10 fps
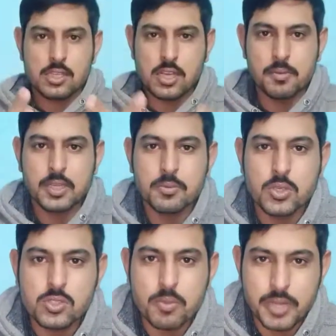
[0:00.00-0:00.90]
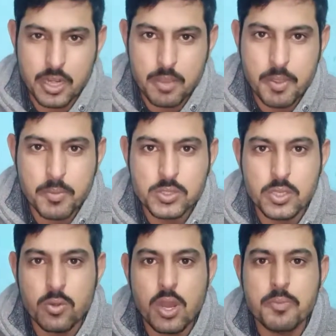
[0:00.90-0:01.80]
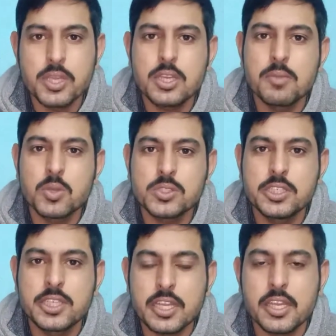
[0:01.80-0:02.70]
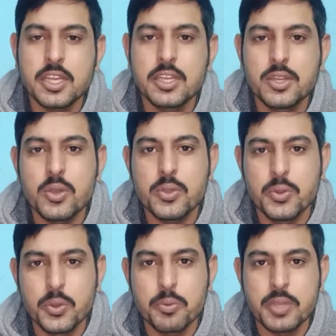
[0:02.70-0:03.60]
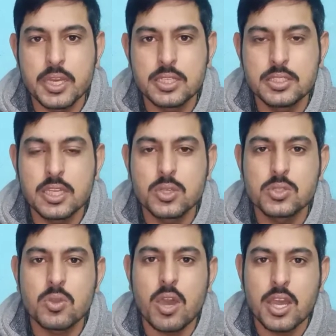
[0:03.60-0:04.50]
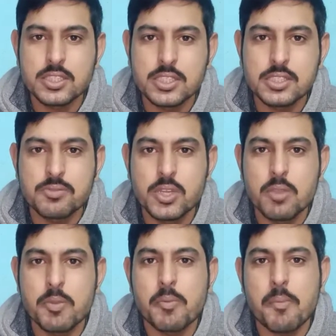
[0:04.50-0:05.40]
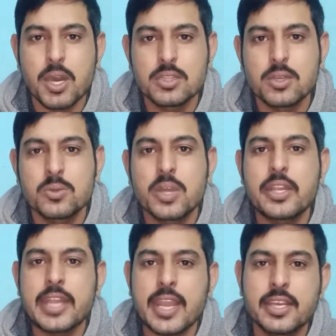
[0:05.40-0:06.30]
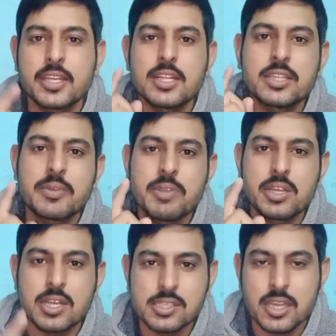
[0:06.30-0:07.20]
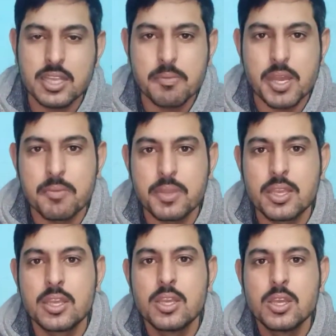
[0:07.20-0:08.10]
असला दोस्तों मेरा नाम है मुक्सिन और आप देख रहे हैं मुक्सिन टेक्निकल हीरो यूट्यूब चैनल जी हाँ दोस्तों आज की इस वीडियो में मैं बात करूंगा टेक्निकल तनवीर असगर के बारे में